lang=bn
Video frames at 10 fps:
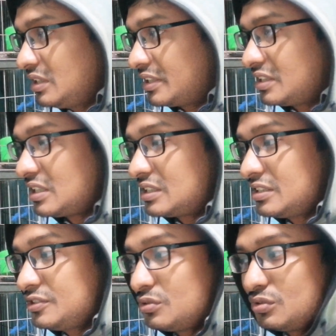একটি
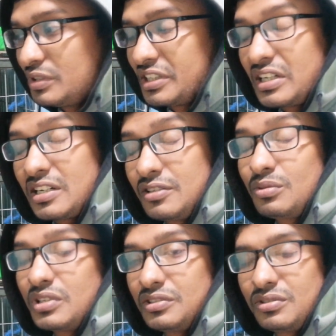কাঠের জন্য একটা কাঠের
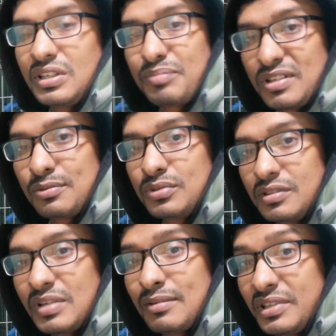টুকরার জন্য আপনার
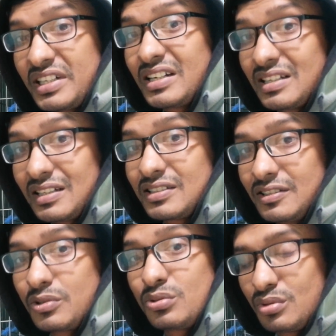কবুতর বারবার ঠান্ডা লাগছে
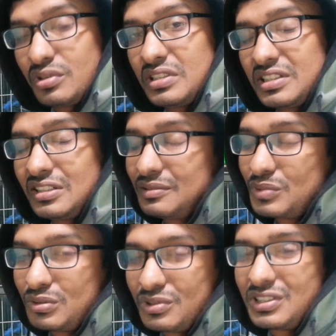অসুস্থ হয়ে যাচ্ছে
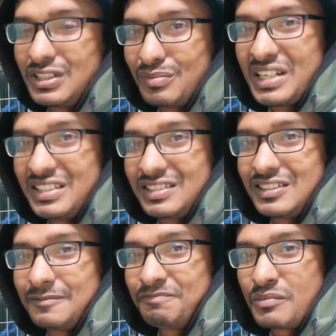পরবর্তীতে মারা যাচ্ছে